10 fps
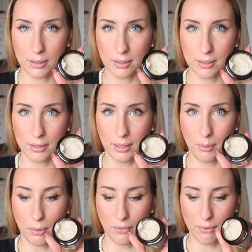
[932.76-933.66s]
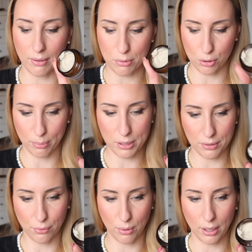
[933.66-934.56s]
e, i powiem Wam, że to będzie
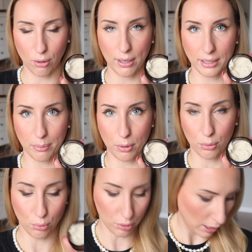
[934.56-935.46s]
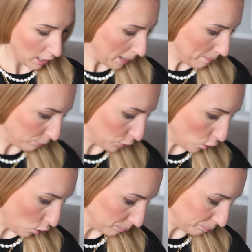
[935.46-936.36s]
w ogóle kolejny produkt
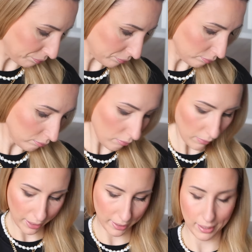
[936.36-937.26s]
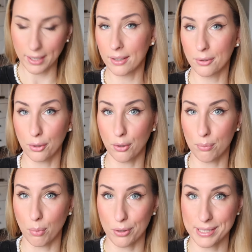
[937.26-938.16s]
do E, do
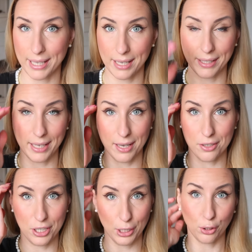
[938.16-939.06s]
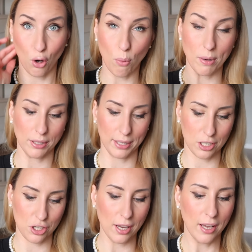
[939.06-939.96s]
boksa na Dzień Kobiet.
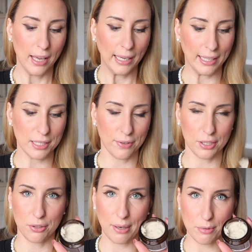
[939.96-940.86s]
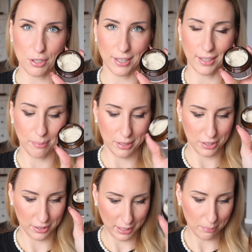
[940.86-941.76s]
Także ja stwierdziłam, że
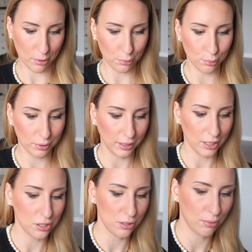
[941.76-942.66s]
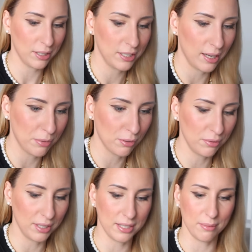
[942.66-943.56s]
będzie ten produkt i jeszcze słuchajcie,
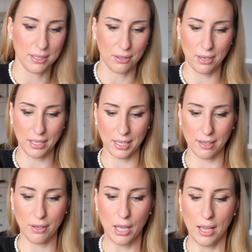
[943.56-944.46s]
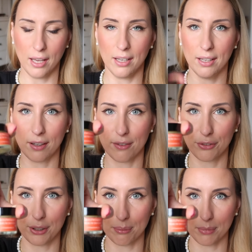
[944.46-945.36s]
absolutnie jestem zakochana e, w
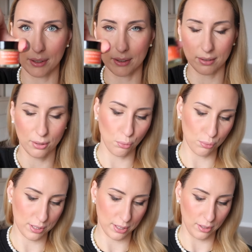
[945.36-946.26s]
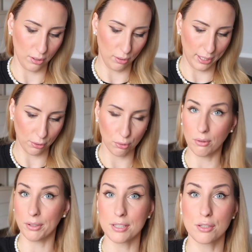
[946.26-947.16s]
tym e, do ust olejku.
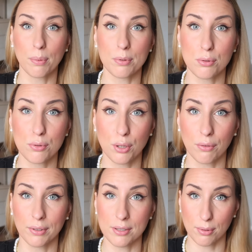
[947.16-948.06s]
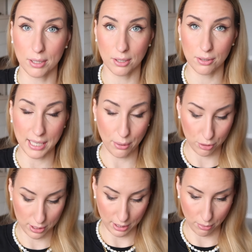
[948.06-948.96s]
On jest po prostu cudowny, słuchajcie, go cały
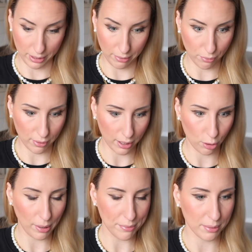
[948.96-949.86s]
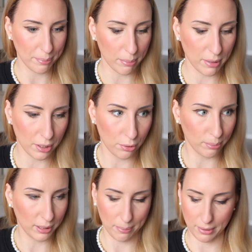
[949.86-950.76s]
czas nakładam. W ogóle jak robiłam sobie permanent, to
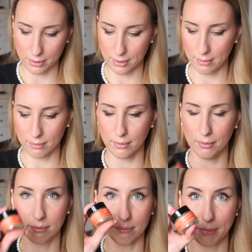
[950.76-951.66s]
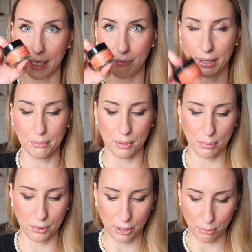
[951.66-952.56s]
mi naprawdę mega fajną
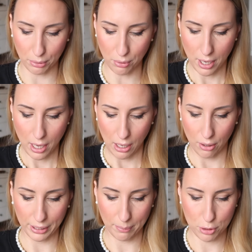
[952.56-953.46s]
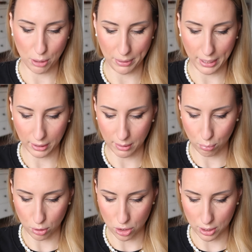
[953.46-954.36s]
robotę robił. On tak przepięknie
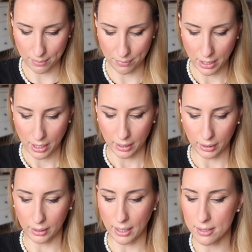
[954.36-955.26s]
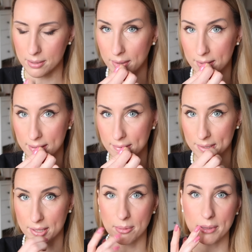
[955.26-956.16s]
błyszczy i ja stwierdzam,
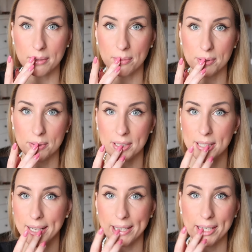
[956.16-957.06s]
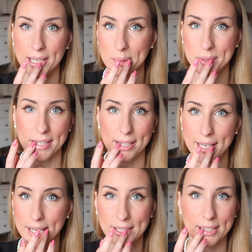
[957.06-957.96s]
że to będzie po prostu idealna opcja
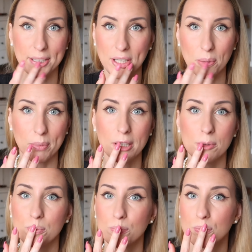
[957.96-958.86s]
na Dzień Kobiet